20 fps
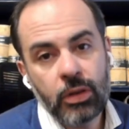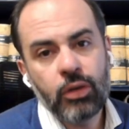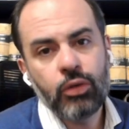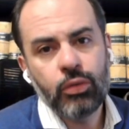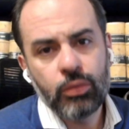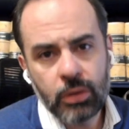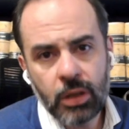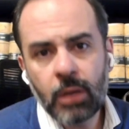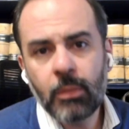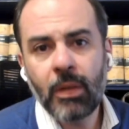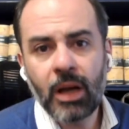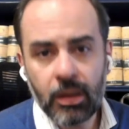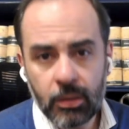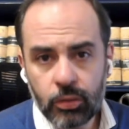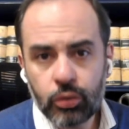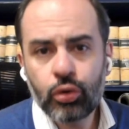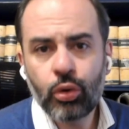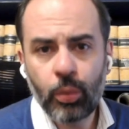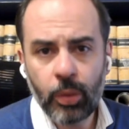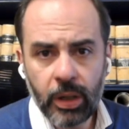que es un tema
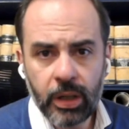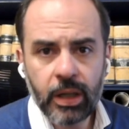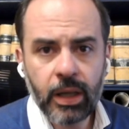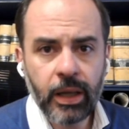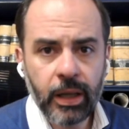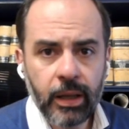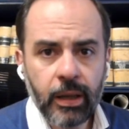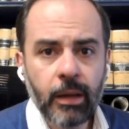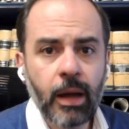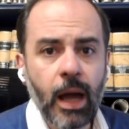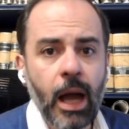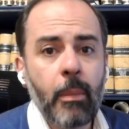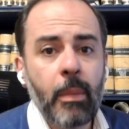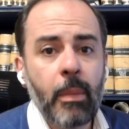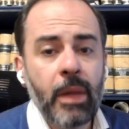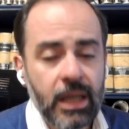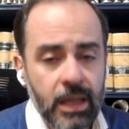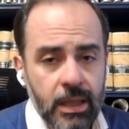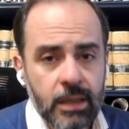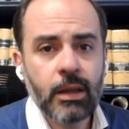sobre el que
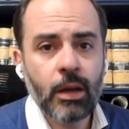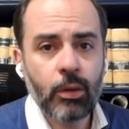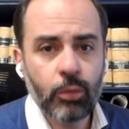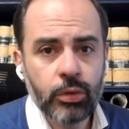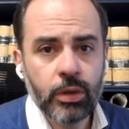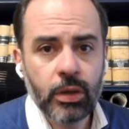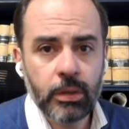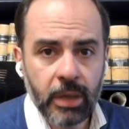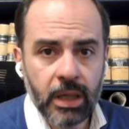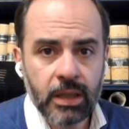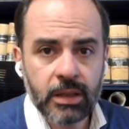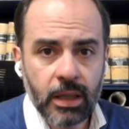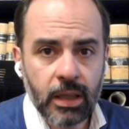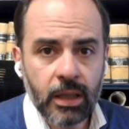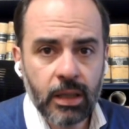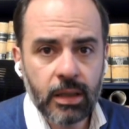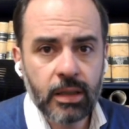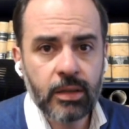amerita un debate